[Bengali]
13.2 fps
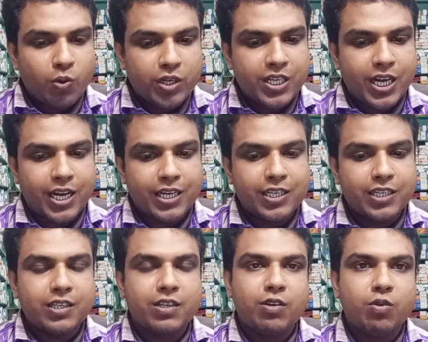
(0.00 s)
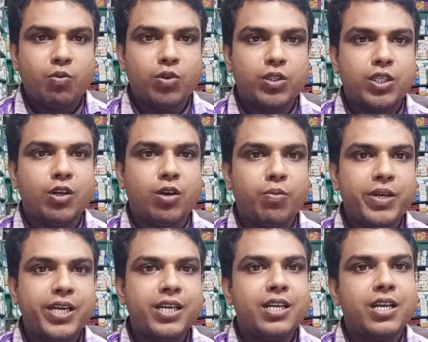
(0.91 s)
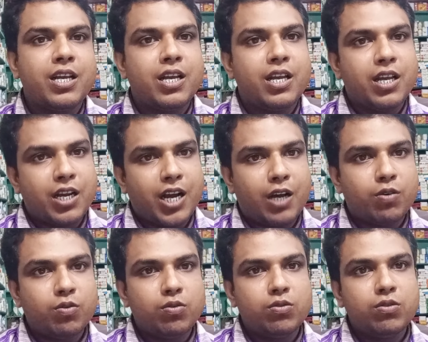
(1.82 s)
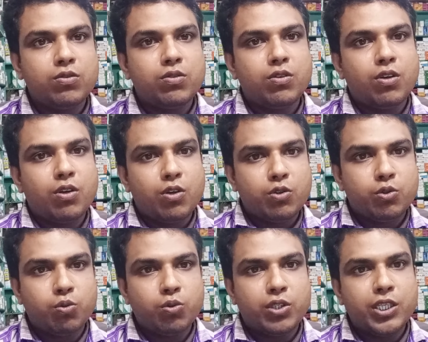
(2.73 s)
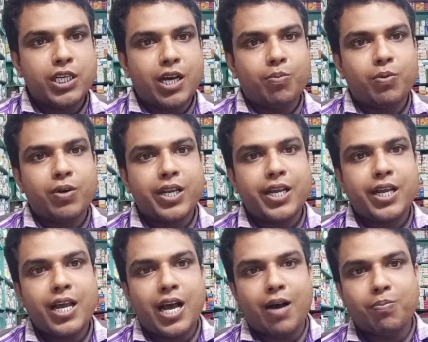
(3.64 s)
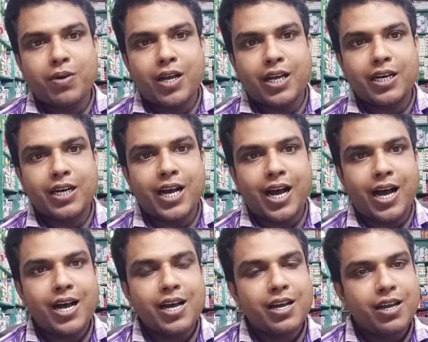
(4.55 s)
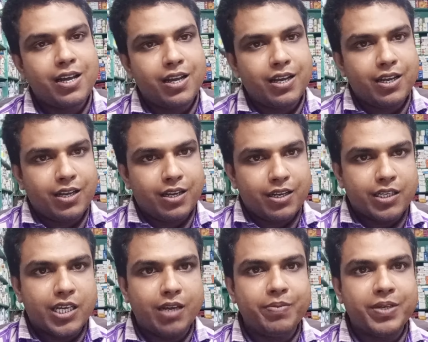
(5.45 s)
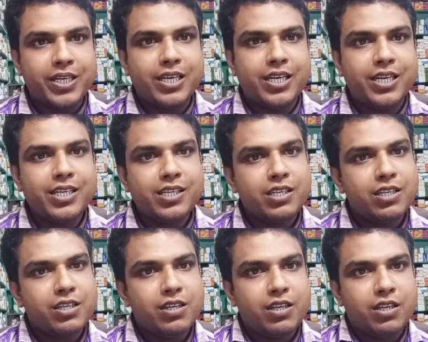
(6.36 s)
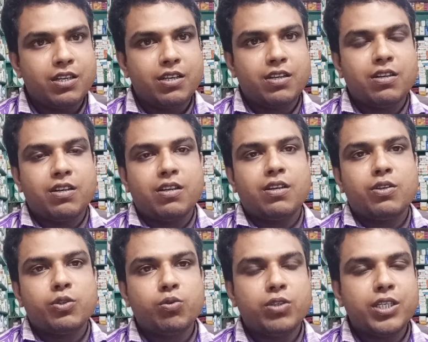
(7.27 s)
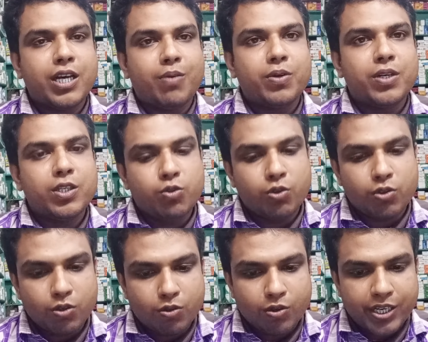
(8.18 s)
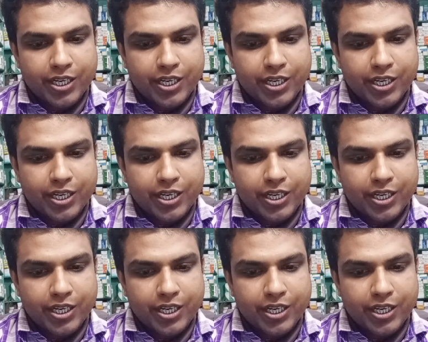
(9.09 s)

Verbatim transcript: পরিধান করতে হবে কারণ সুতি কাপড়ে আপনার গা ঝেমে গেলে সুতি কাপড়ে চোষণ